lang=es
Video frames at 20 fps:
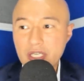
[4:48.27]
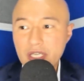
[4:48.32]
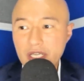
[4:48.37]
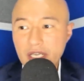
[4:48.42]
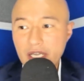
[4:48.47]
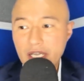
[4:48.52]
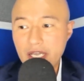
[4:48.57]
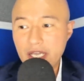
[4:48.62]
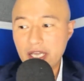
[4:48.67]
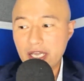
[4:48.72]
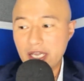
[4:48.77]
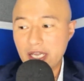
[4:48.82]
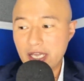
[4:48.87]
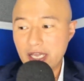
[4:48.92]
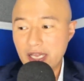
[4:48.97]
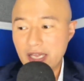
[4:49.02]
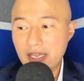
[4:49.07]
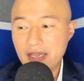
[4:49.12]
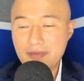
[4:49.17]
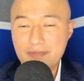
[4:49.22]

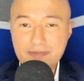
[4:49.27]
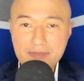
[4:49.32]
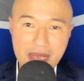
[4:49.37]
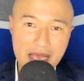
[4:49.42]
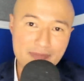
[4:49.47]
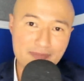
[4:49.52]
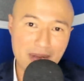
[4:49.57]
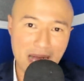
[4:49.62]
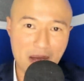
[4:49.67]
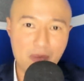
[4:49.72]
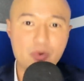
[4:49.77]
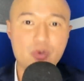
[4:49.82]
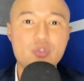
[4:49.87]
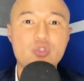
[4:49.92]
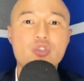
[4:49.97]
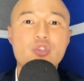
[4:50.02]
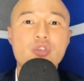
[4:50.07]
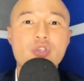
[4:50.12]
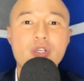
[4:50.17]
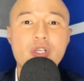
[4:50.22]
eh, más
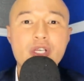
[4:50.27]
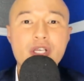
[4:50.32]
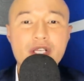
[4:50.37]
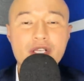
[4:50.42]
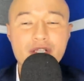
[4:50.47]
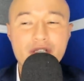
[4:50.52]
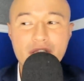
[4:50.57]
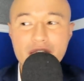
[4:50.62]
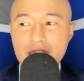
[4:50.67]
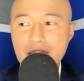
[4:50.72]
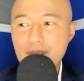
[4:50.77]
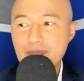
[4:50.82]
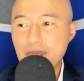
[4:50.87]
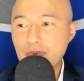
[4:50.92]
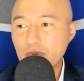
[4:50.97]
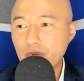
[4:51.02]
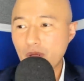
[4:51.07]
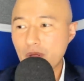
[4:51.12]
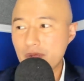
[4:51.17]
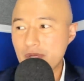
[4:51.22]
bravos desde el
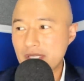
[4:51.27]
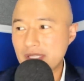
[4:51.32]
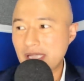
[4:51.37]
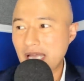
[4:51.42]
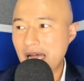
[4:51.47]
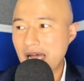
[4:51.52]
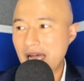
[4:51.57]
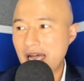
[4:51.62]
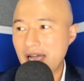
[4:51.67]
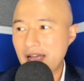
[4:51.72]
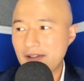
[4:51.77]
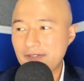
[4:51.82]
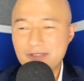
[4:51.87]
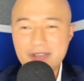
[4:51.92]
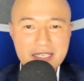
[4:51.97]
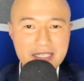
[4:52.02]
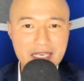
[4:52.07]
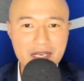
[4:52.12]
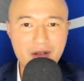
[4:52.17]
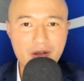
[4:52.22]
punto de vista
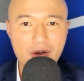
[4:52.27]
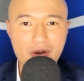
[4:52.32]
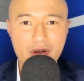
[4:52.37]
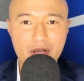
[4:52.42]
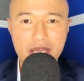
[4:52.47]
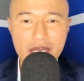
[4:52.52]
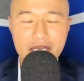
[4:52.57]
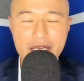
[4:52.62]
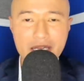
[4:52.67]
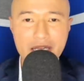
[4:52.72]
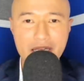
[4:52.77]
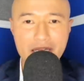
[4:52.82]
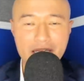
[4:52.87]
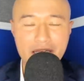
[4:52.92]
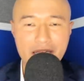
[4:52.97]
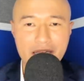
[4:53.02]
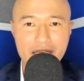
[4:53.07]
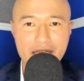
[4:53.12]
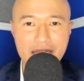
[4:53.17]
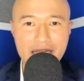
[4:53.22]
físico en,
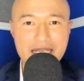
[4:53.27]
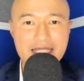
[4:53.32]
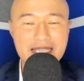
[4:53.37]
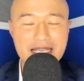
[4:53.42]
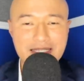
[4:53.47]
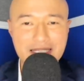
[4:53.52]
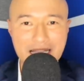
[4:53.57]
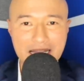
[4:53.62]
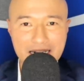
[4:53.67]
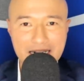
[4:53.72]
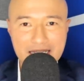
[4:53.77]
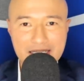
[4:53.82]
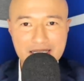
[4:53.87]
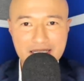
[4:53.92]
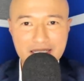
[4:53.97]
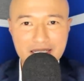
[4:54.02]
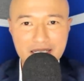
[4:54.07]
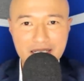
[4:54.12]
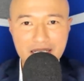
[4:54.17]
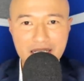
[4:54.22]
estas tierras.
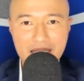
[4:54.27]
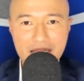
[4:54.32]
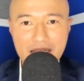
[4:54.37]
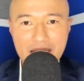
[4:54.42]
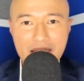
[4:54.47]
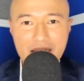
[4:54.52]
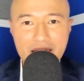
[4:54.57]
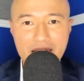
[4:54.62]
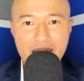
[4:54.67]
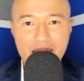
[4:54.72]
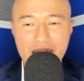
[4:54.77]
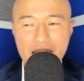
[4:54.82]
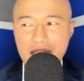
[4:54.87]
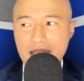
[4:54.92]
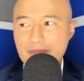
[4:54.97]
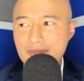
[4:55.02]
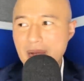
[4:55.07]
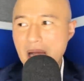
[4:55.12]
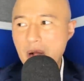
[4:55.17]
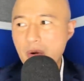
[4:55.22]
Eh,
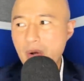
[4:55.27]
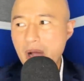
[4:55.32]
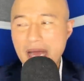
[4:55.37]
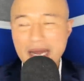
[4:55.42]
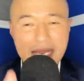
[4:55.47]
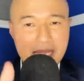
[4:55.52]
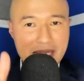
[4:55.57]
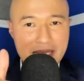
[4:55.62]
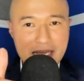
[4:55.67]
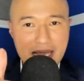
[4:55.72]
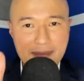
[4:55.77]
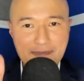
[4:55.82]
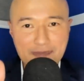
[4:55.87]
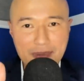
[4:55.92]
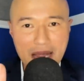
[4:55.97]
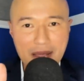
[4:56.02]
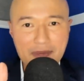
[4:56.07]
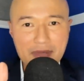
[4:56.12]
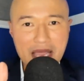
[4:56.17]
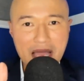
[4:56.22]
va a jugar en la
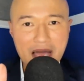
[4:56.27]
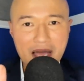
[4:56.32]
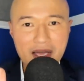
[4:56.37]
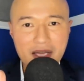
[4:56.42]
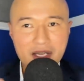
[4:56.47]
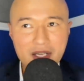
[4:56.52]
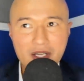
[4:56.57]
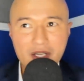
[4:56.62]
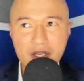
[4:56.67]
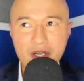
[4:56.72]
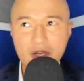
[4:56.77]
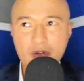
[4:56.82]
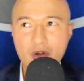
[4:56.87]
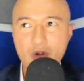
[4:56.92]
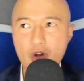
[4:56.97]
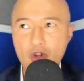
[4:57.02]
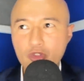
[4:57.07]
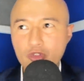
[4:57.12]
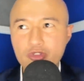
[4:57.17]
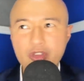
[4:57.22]
previa
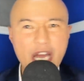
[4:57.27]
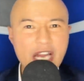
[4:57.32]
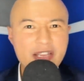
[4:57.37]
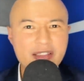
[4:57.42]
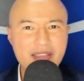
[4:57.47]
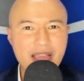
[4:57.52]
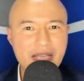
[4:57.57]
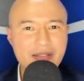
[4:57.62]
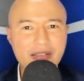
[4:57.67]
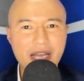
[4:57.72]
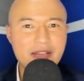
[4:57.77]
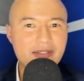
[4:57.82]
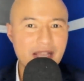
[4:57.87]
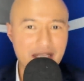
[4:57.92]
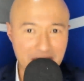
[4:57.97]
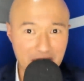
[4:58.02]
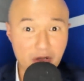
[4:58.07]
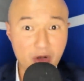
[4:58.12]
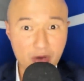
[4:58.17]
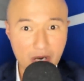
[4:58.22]
con
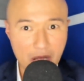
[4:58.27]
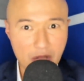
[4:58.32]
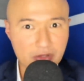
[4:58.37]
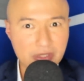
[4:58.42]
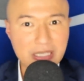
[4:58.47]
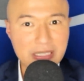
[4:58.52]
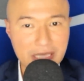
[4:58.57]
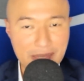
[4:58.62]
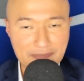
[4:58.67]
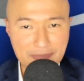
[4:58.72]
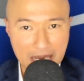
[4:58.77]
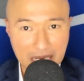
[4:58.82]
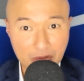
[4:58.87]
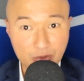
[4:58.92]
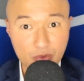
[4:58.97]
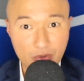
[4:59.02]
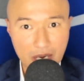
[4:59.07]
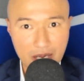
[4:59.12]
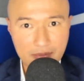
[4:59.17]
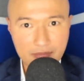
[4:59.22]
30-35 grados de
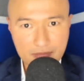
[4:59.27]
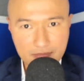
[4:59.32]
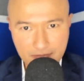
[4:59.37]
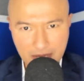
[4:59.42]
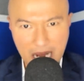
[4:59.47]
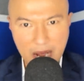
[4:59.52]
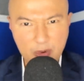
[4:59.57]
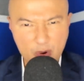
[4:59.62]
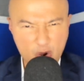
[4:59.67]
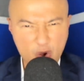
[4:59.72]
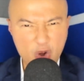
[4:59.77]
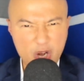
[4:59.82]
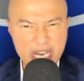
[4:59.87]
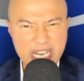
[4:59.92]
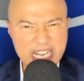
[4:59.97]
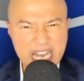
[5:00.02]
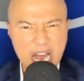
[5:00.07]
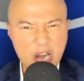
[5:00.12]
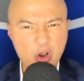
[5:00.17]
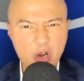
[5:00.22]
temperatura. Bravo, con
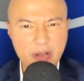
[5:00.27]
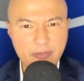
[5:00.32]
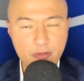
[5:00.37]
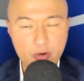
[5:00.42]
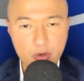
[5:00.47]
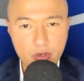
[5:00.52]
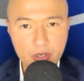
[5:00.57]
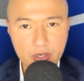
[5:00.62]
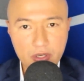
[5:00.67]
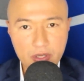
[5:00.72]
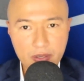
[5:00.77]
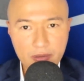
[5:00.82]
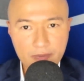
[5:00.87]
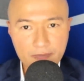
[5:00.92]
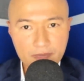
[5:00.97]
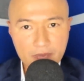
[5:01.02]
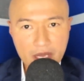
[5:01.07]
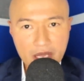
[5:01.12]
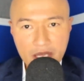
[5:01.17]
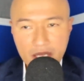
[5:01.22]
el calor a full.
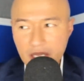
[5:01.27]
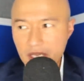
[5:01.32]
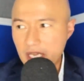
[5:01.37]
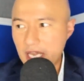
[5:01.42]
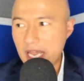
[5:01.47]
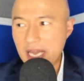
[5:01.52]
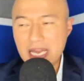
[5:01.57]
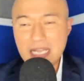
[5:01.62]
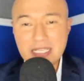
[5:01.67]
Y en el